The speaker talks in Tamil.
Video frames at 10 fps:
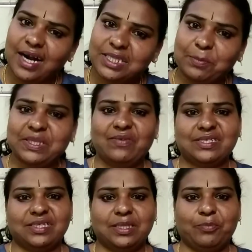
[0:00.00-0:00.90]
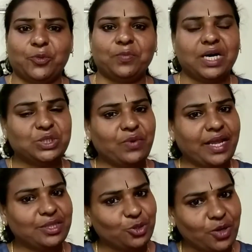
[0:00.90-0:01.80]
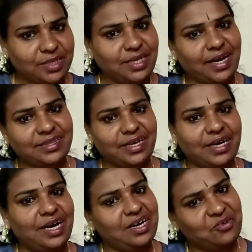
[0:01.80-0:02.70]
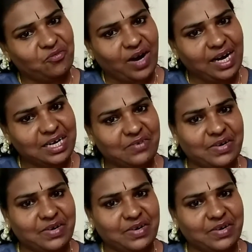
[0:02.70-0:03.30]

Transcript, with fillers: அடுத்த பதிவுல சிந்திப்போம் அதுவரை தொடர்ந்து இணைந்திருங்கள் வாழ்க